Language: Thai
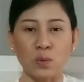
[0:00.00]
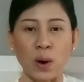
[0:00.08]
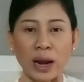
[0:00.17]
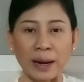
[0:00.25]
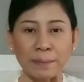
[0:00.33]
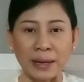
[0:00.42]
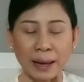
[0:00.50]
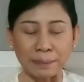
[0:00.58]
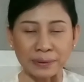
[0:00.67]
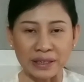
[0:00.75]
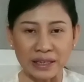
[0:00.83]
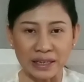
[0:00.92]
วนลำดับ
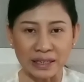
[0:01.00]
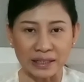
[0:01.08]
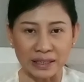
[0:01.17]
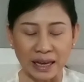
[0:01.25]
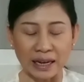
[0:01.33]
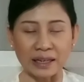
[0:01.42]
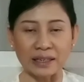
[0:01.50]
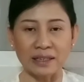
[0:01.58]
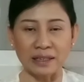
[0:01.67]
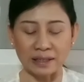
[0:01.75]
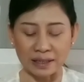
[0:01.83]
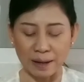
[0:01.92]
ที่
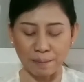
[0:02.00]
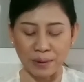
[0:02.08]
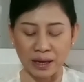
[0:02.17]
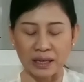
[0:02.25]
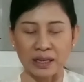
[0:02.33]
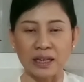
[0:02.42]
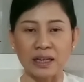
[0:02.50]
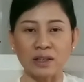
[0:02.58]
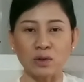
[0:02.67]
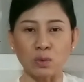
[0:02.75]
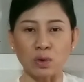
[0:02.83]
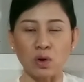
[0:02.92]
7-10ยิ่ง
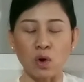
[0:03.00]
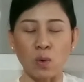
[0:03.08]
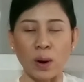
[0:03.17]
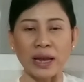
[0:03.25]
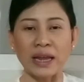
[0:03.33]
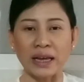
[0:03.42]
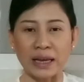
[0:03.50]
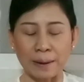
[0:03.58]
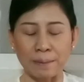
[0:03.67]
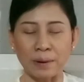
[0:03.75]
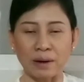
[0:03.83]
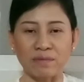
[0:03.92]
สุขลงไว้ในคลิ
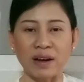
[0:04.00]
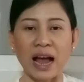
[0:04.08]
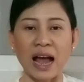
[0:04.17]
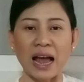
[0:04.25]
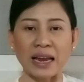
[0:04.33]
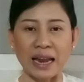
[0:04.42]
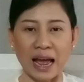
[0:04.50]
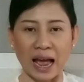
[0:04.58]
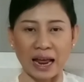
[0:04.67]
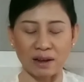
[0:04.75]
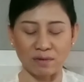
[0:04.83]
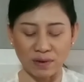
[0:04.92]
ปฝ้าหนา
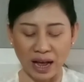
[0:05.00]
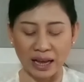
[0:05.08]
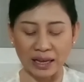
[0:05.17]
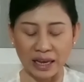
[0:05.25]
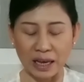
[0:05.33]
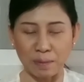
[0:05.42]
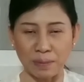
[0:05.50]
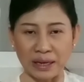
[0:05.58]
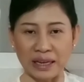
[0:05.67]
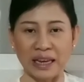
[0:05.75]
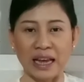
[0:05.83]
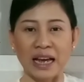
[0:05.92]
และฝ้าเค
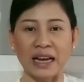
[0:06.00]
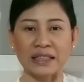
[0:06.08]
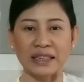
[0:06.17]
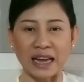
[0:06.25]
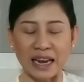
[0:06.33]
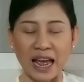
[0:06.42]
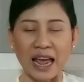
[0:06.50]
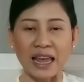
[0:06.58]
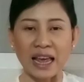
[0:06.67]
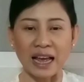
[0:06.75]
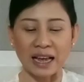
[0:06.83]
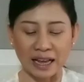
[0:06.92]
มีจะได้
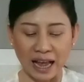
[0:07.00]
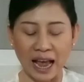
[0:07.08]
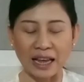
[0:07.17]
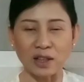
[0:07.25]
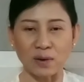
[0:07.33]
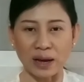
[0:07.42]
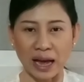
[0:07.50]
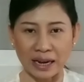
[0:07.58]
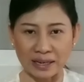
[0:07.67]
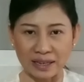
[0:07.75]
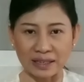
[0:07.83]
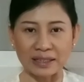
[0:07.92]
ง่ายต่อการ
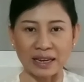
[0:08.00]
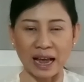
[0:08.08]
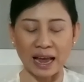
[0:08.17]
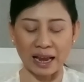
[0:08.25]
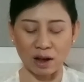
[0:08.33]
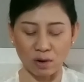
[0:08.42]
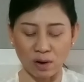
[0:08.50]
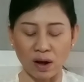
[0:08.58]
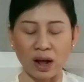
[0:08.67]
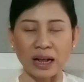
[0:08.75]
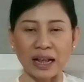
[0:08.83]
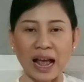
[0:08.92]
เลือกใช้แล้วก็
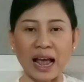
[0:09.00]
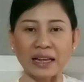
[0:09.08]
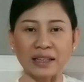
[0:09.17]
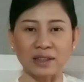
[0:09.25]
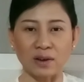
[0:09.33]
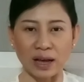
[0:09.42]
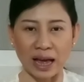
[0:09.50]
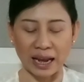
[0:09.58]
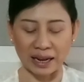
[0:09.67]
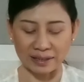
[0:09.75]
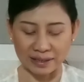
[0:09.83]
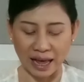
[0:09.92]
ง่ายต่อการ
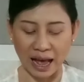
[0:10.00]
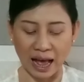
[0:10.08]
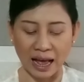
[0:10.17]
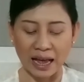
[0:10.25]
รักษา